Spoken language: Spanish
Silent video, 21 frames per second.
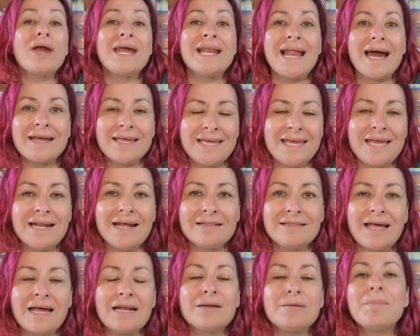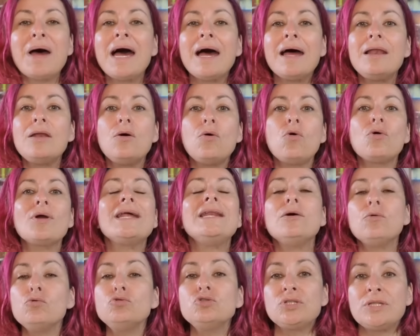o que la quiera tan mal o que
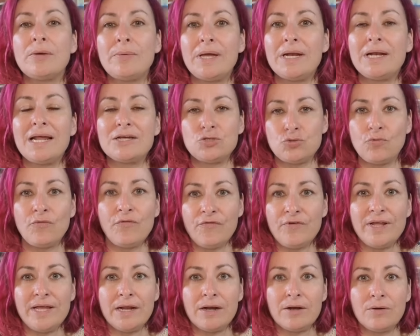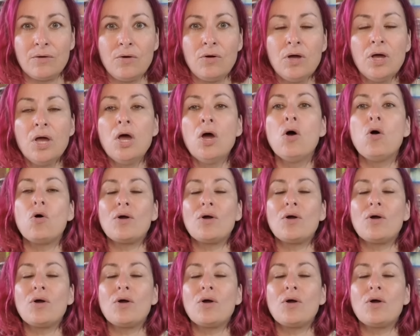le guste verla sufrir, ¿no?